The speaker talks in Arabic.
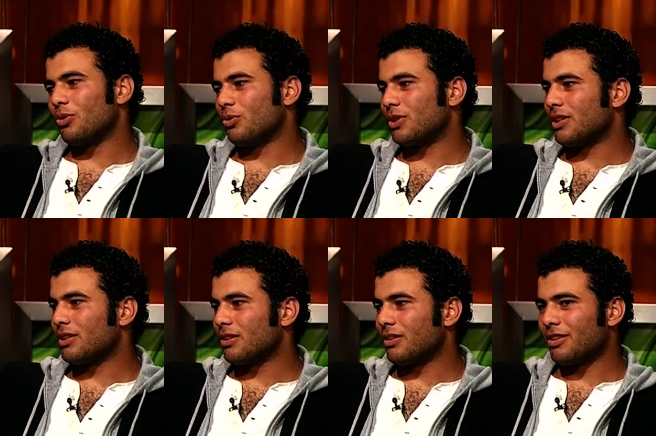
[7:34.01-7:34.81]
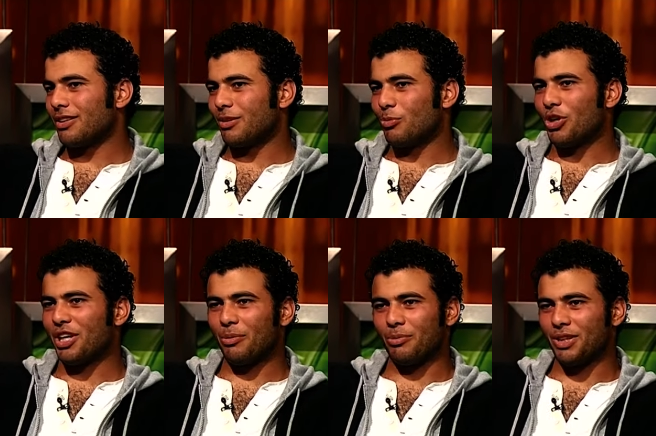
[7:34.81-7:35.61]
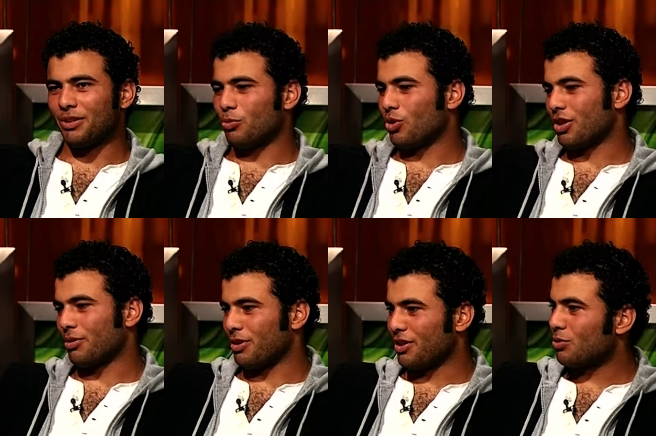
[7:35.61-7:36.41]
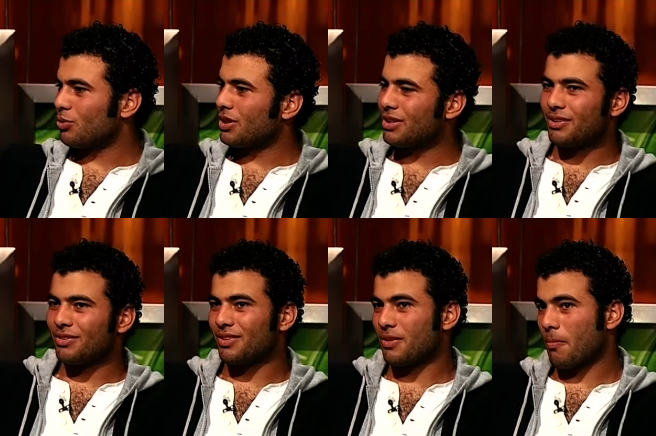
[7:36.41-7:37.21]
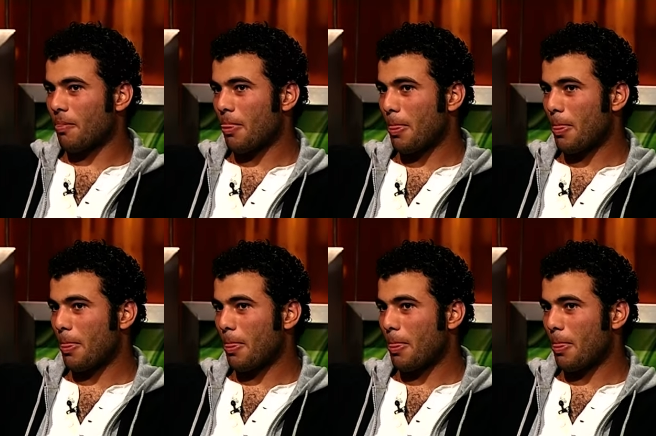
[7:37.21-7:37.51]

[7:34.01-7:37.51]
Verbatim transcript: والمخرج احمد بدري مخرج كبير لما و... توصل وجهه النظر دي